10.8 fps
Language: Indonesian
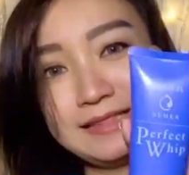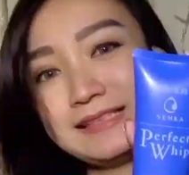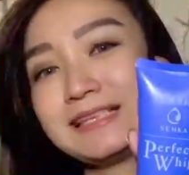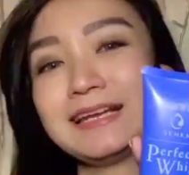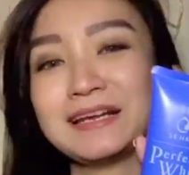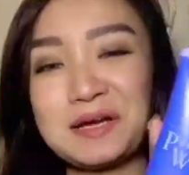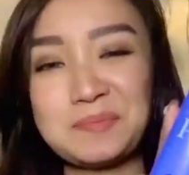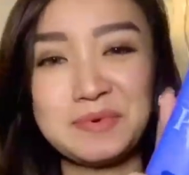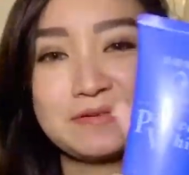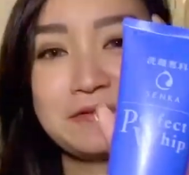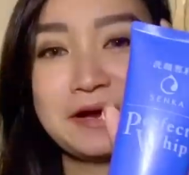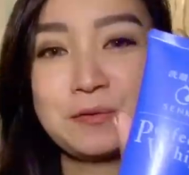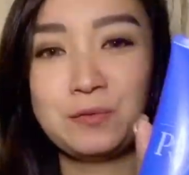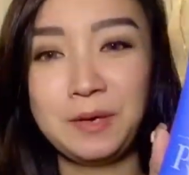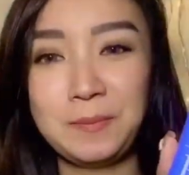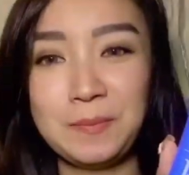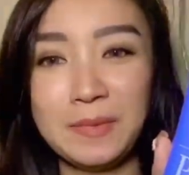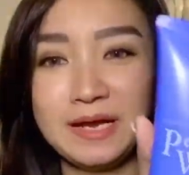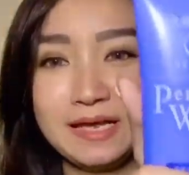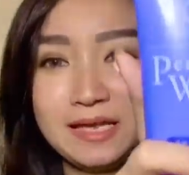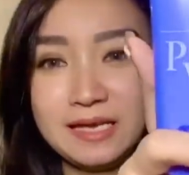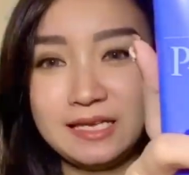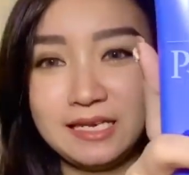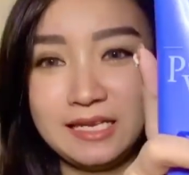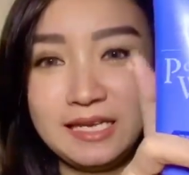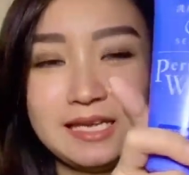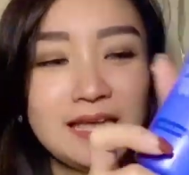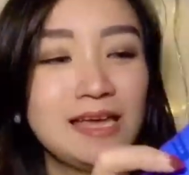Senka Perfect Whip yang ini